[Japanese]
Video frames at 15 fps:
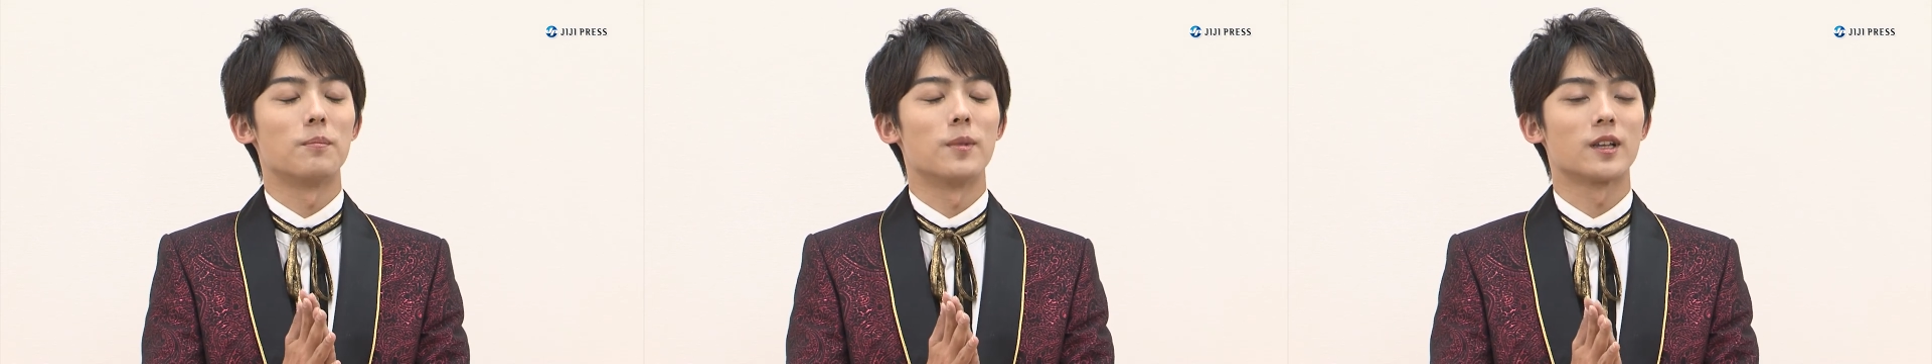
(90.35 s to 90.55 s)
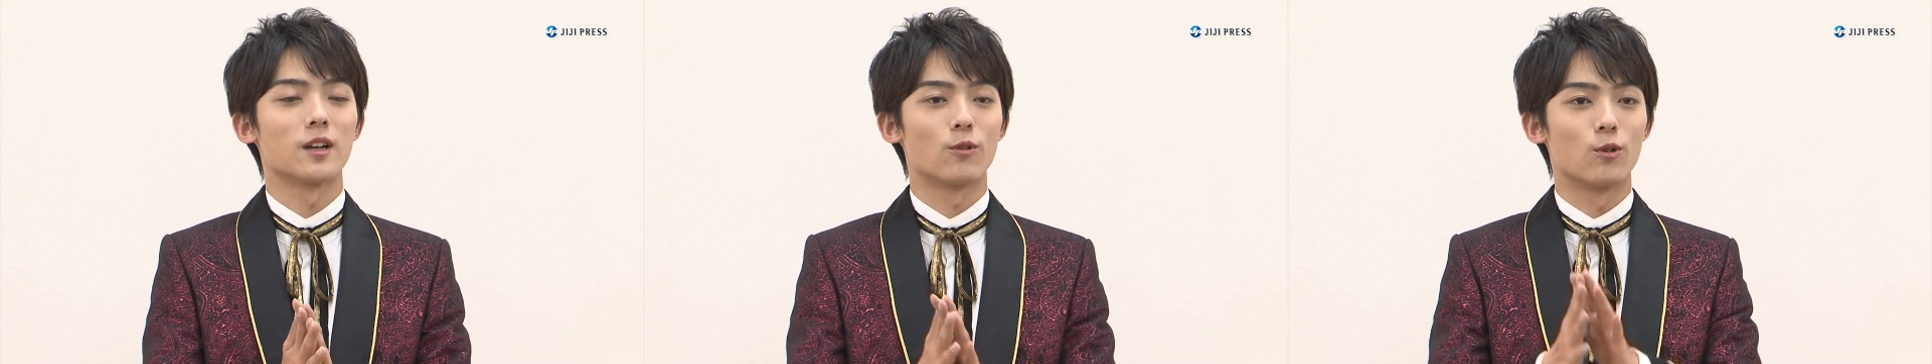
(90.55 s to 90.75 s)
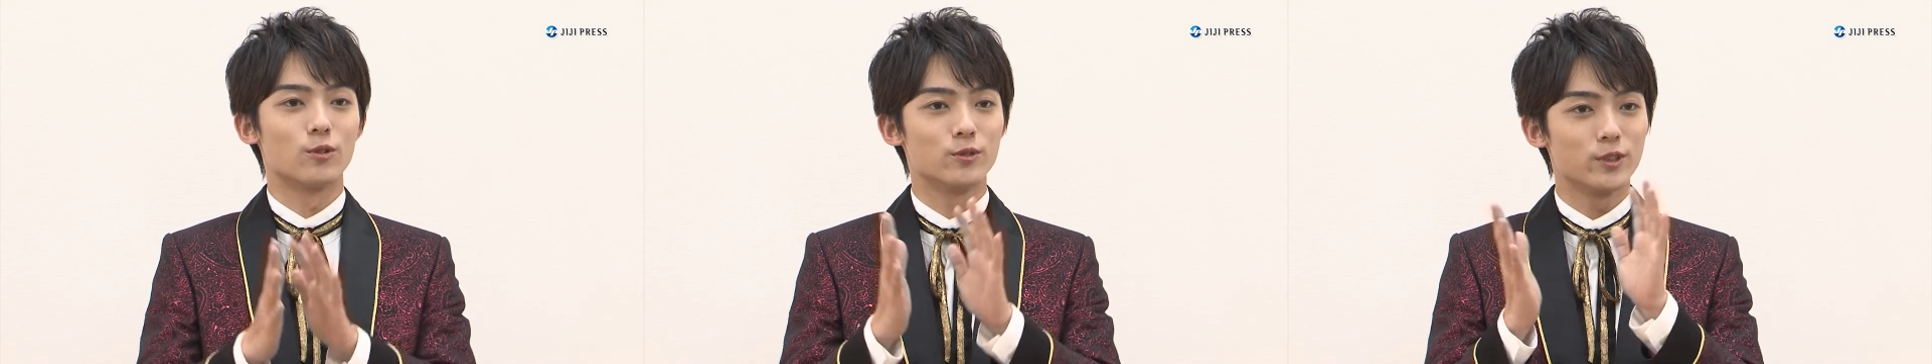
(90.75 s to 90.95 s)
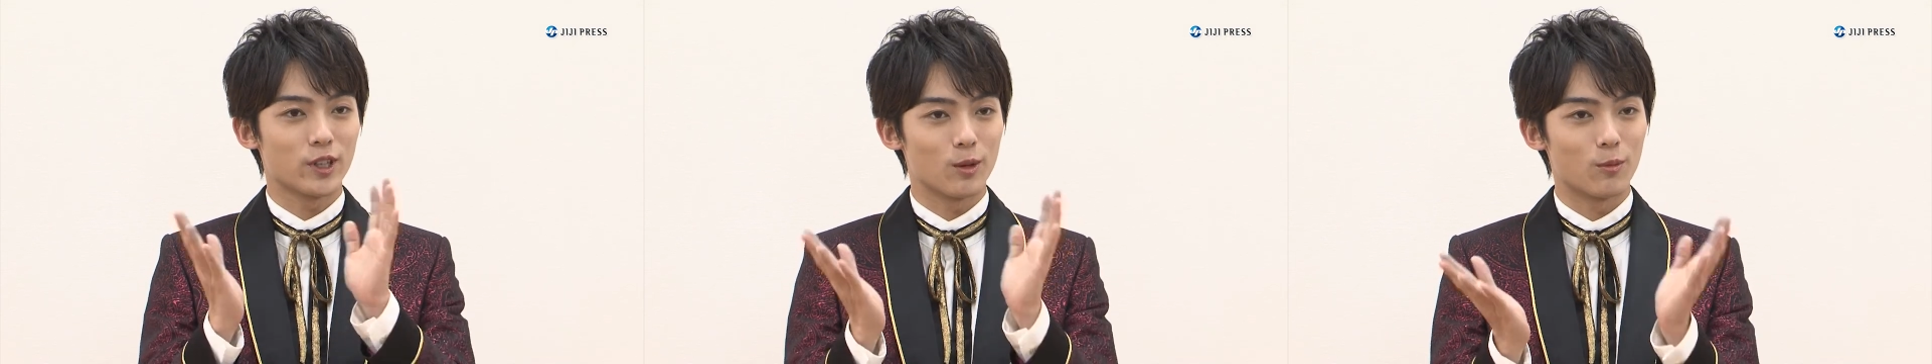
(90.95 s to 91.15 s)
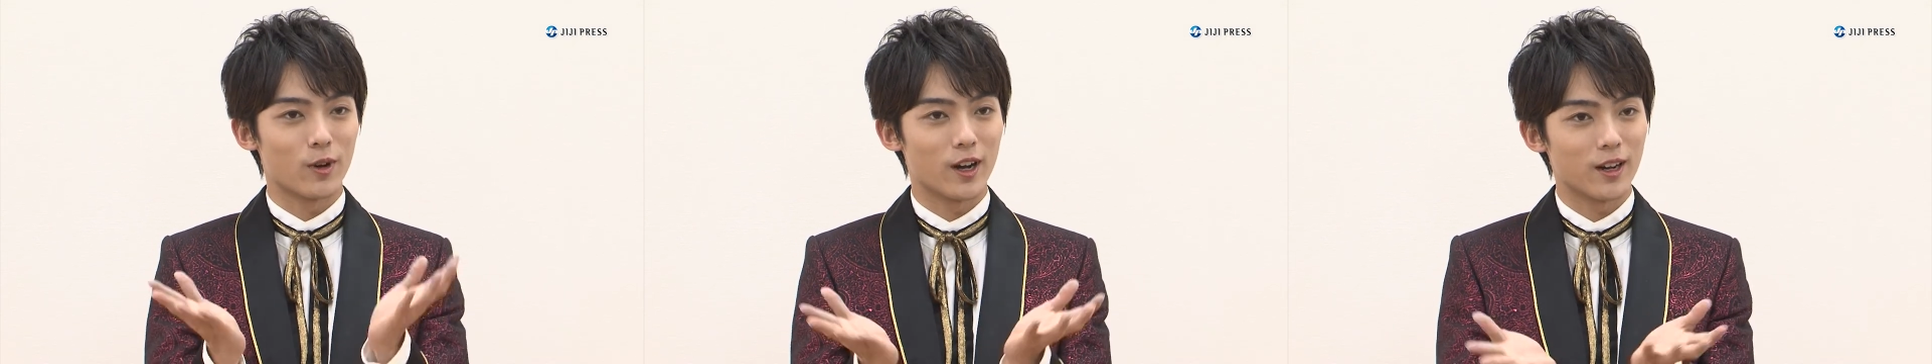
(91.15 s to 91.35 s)
またこう雰囲
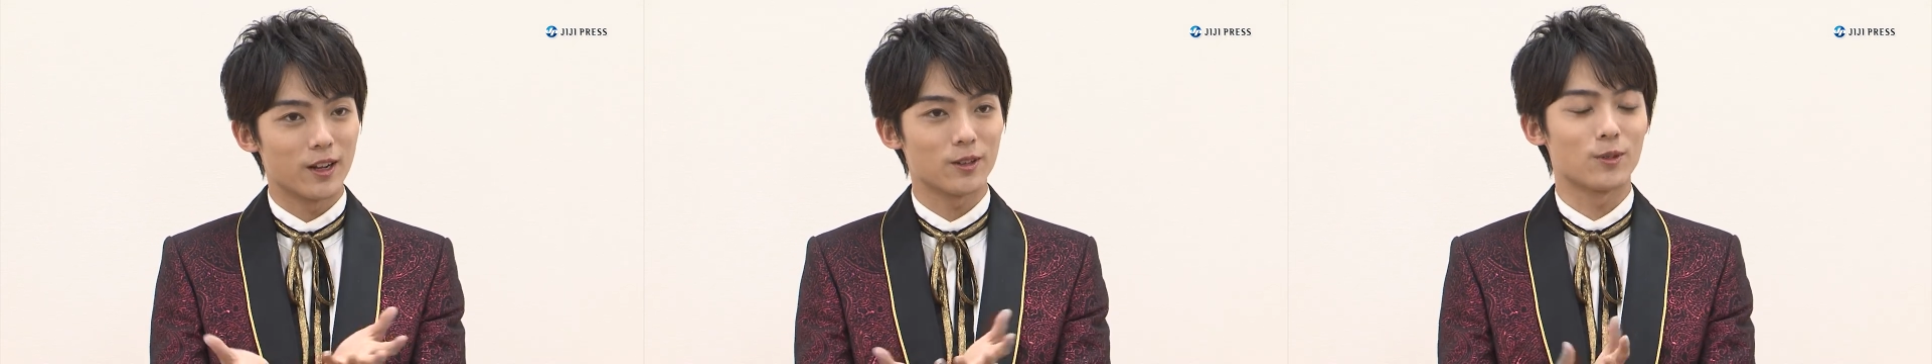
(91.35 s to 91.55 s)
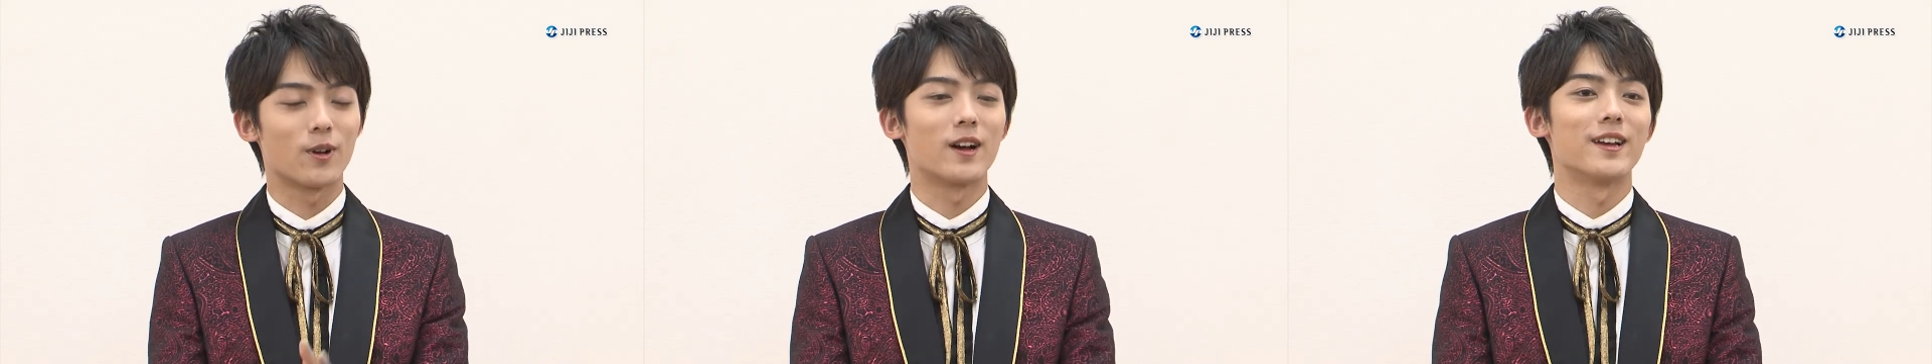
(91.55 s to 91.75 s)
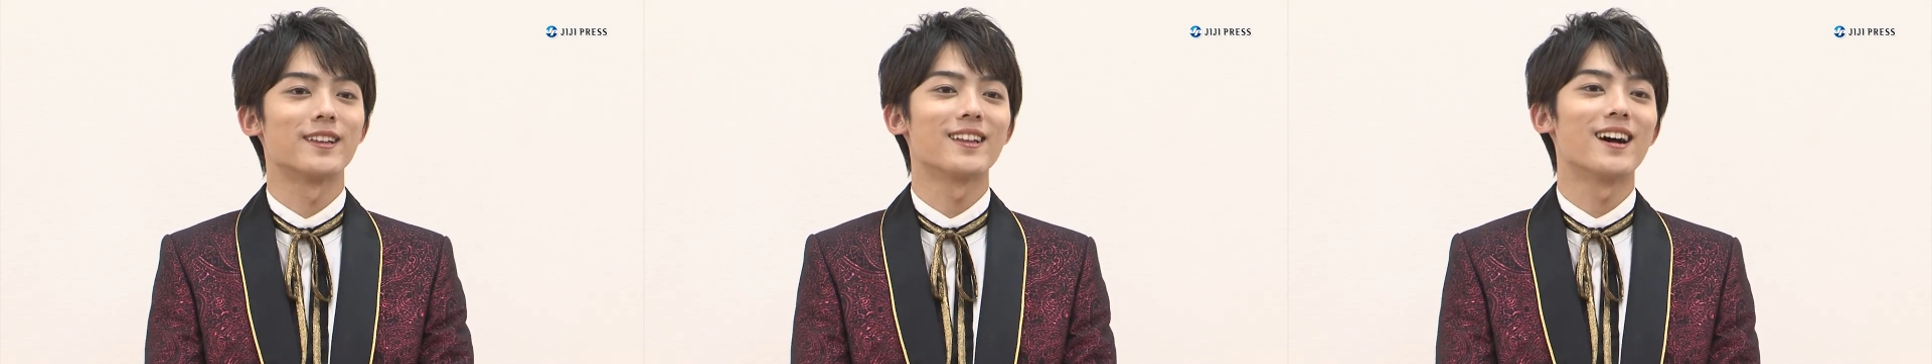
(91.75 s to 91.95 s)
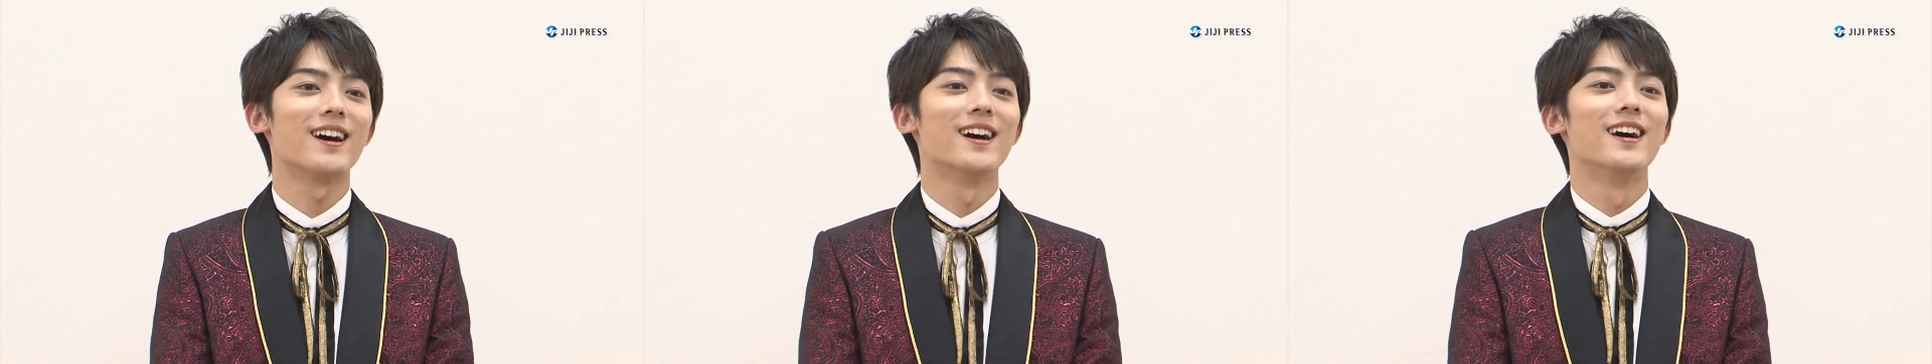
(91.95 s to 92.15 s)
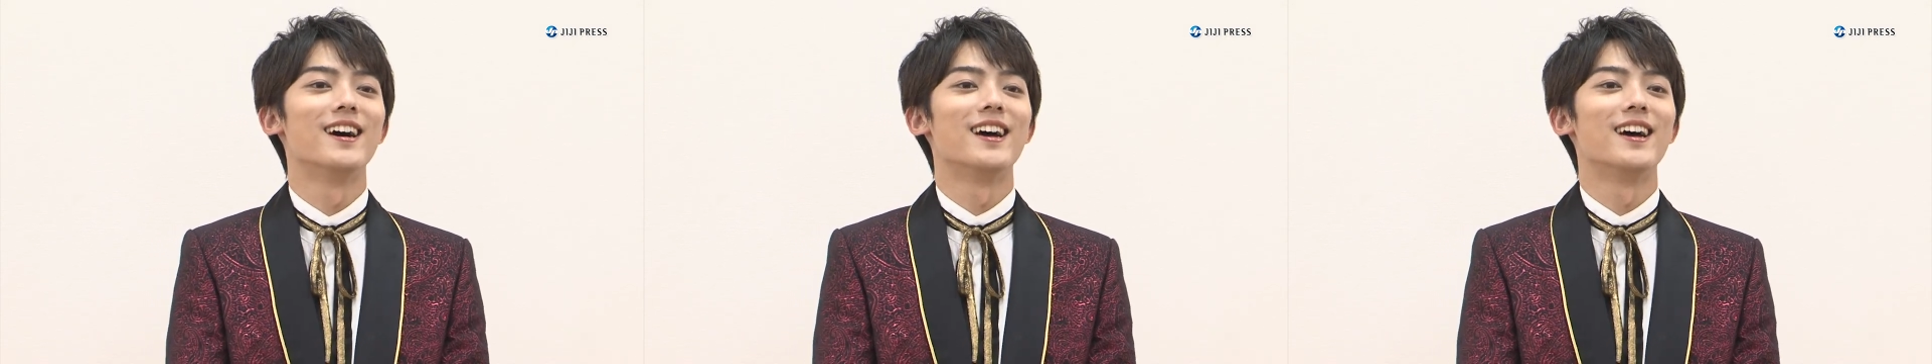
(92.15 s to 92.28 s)
気もガラッと変えた、